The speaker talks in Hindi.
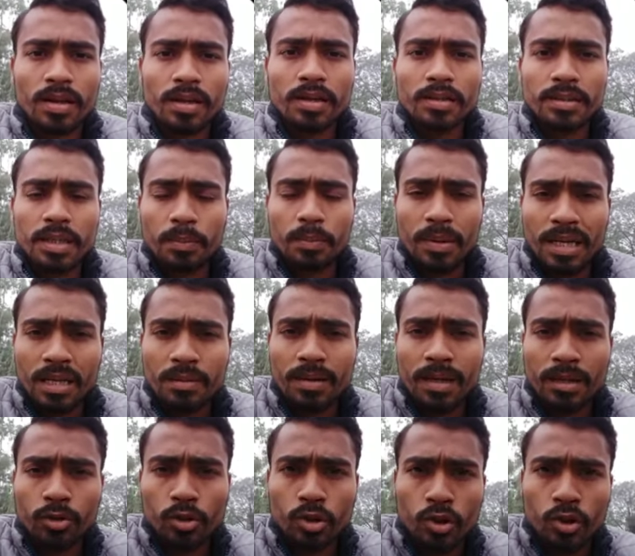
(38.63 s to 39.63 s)
ये पहली बात
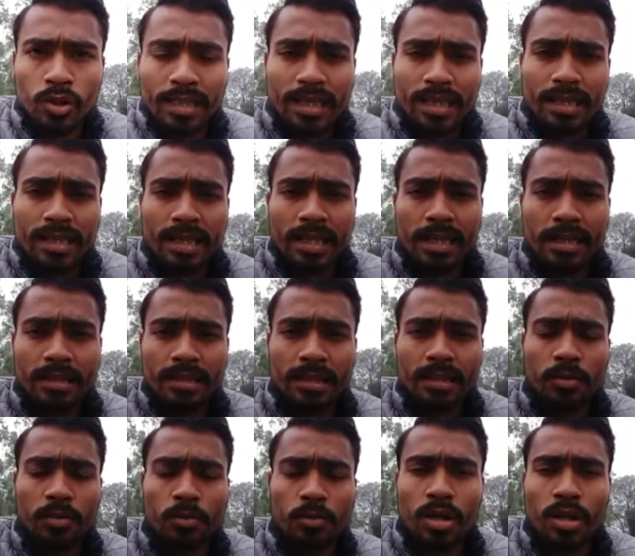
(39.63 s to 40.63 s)
तो जो ये कह रहे हैं कि
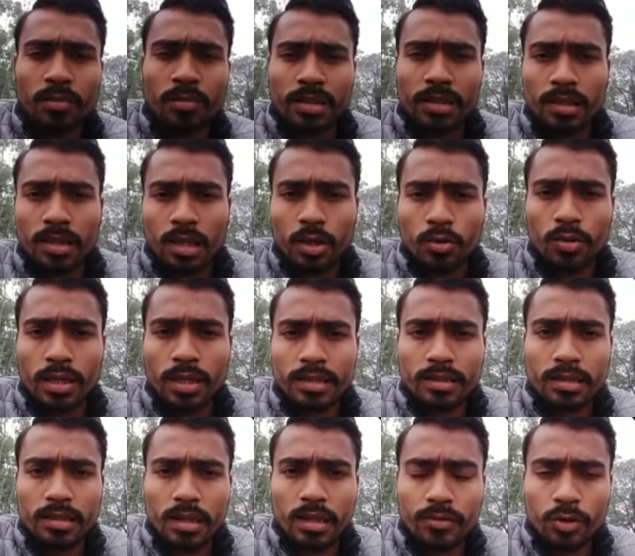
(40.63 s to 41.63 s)
कुरान में लिखा हुआ है कि
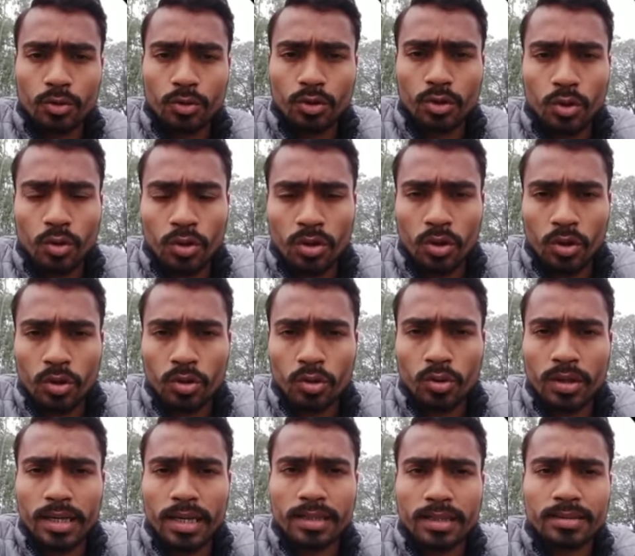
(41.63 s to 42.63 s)
काफिरों से दूर रहो तो
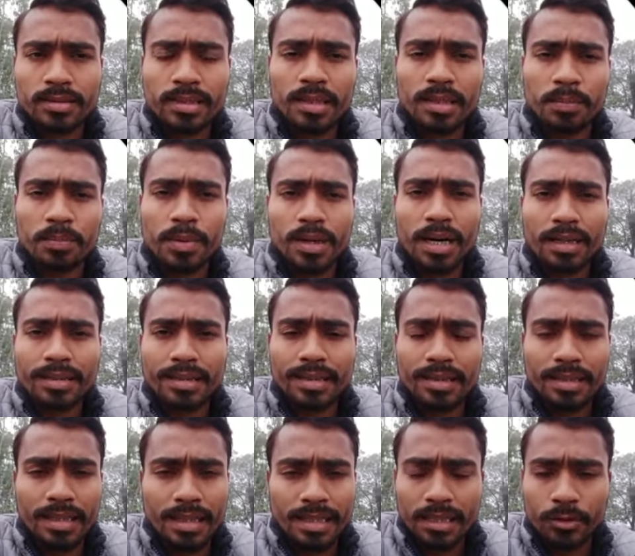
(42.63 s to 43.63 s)
ऐसी बातें
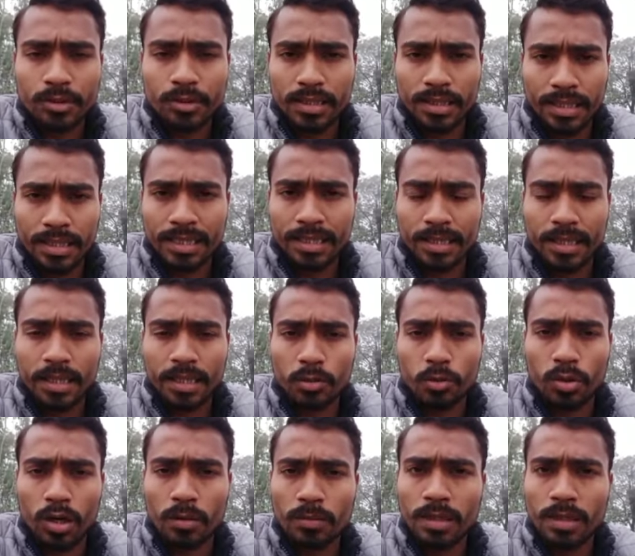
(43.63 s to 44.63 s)
लिखी हुई हैं ठीक है
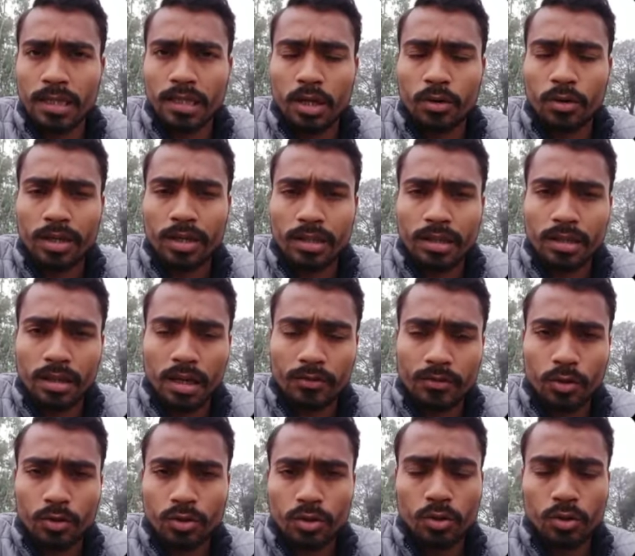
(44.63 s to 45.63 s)
कुरान में लिखा हुआ है कि
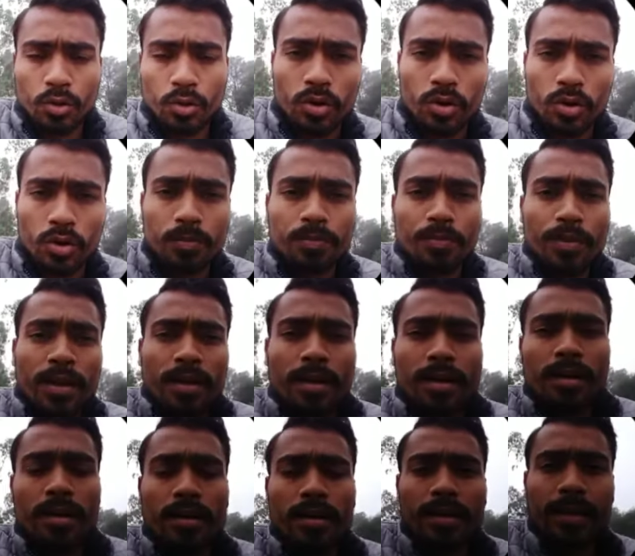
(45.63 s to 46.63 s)
काफिरों से दूर रहो
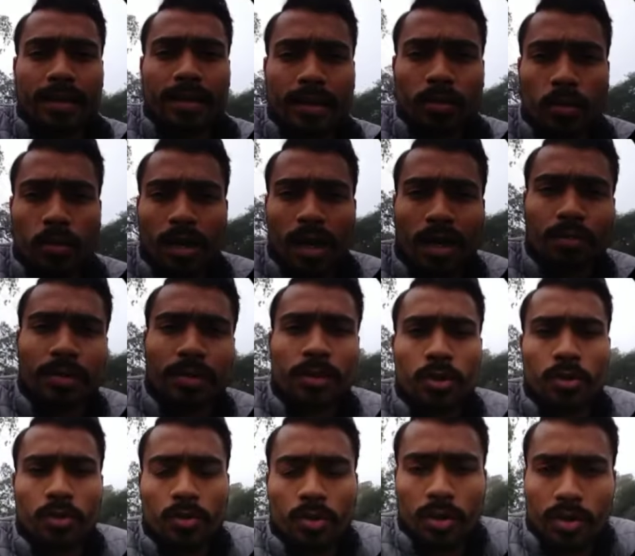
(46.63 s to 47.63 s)
लेकिन कुरान में जो
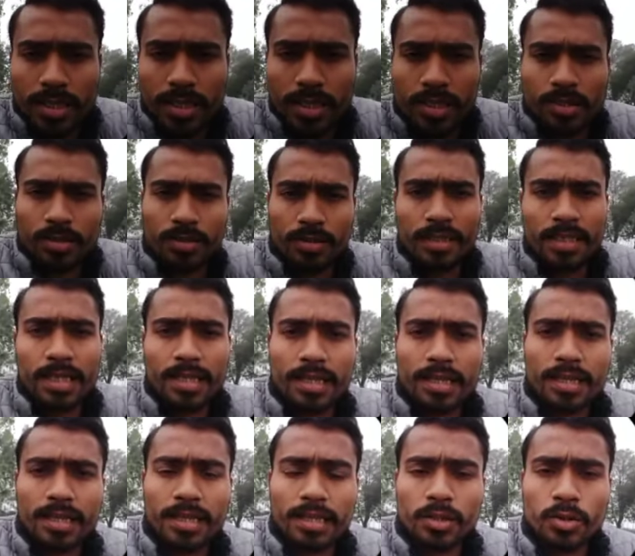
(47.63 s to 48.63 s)
कॉन्टेक्स्ट दिया
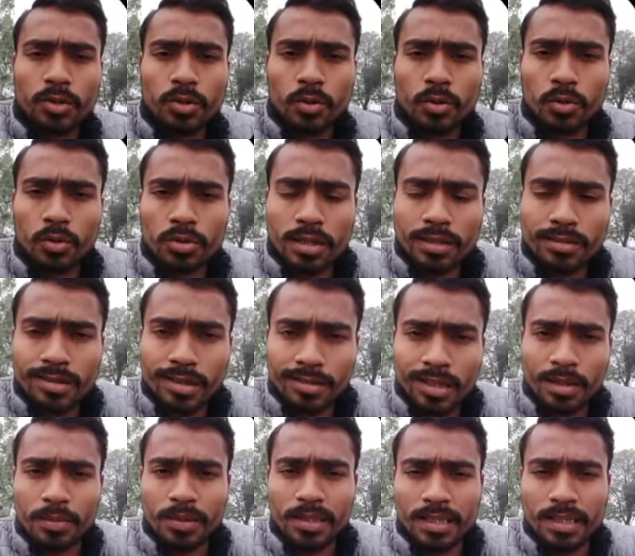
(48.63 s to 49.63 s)
गया है जो उसका
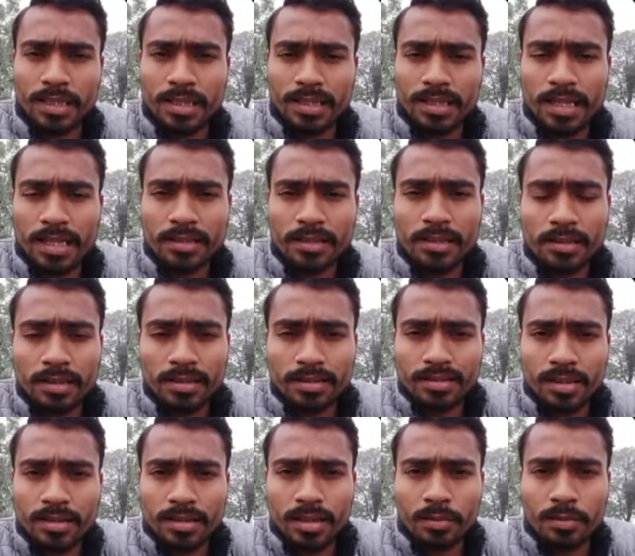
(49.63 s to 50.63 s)
संदर्भ दिया गया है कि किस
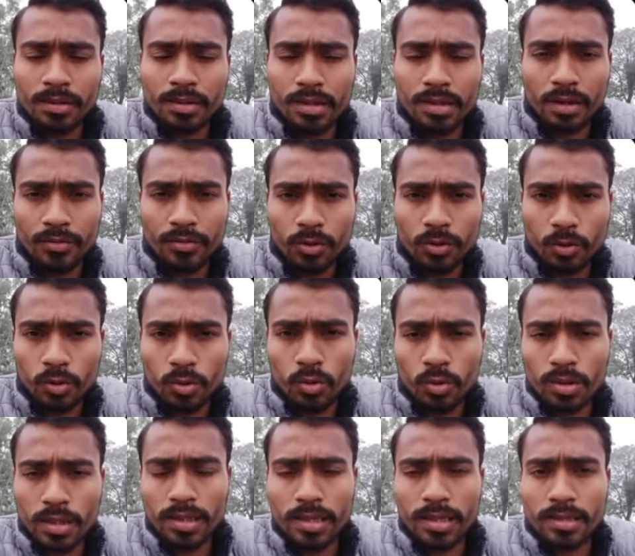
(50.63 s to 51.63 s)
संदर्भ में काफिरों को दूर
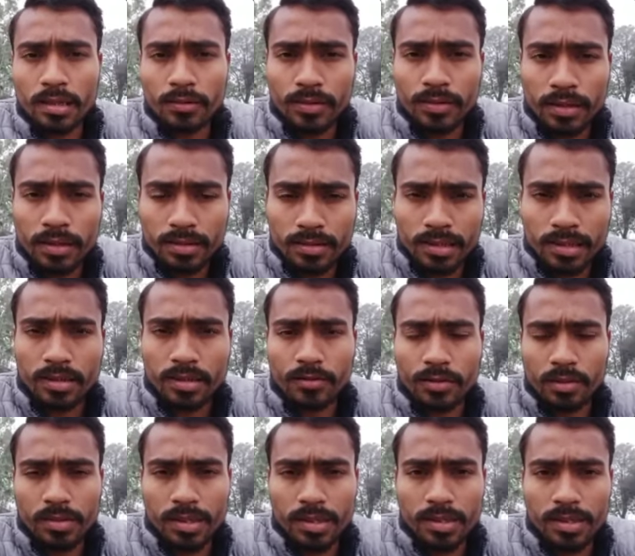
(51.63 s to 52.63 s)
रहना है या फिर किसे काफिर
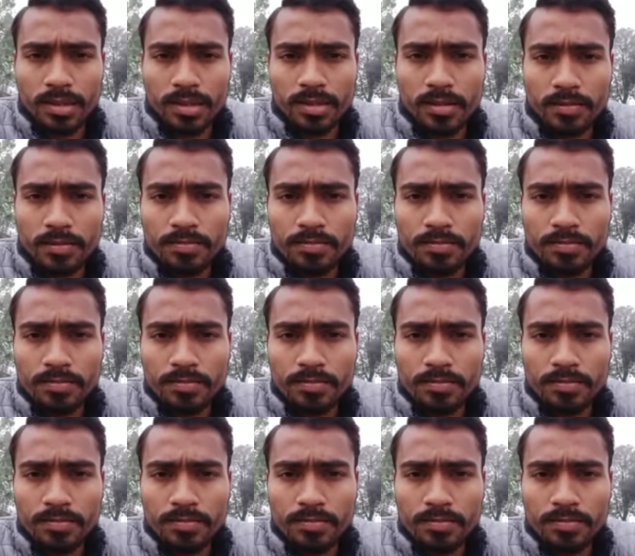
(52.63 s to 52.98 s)
मानना है